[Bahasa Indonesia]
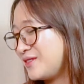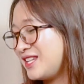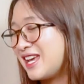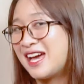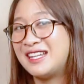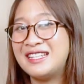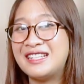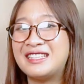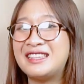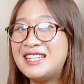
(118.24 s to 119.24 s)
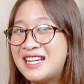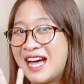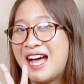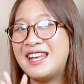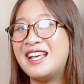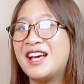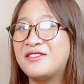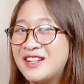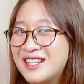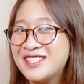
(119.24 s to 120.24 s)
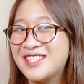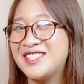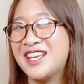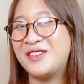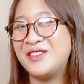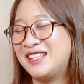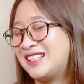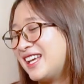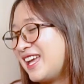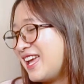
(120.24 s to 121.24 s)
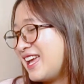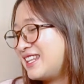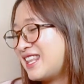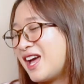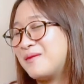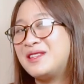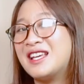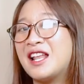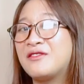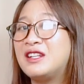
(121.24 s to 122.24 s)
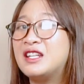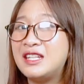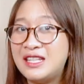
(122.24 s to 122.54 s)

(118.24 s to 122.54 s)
Kemudian yang ketiga adalah lavender essential oil. Nah, minyak lavender